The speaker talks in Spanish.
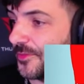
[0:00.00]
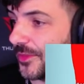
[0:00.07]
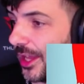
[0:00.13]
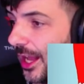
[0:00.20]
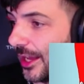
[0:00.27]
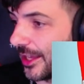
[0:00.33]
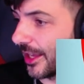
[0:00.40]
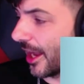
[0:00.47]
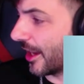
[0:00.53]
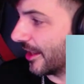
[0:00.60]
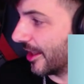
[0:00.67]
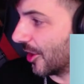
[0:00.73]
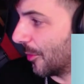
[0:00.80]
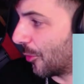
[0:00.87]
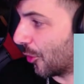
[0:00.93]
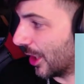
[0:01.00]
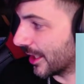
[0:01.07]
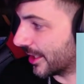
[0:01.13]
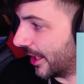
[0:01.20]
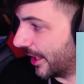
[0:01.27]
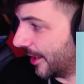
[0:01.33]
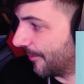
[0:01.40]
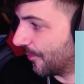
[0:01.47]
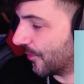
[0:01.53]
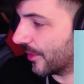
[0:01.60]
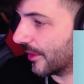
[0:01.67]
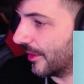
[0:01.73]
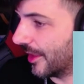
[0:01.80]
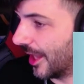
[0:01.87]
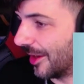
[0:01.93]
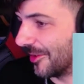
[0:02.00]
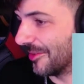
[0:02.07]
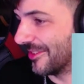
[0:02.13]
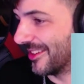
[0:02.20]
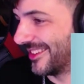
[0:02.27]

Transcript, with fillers: a alguien que critique un poco la serie. Nada, es broma.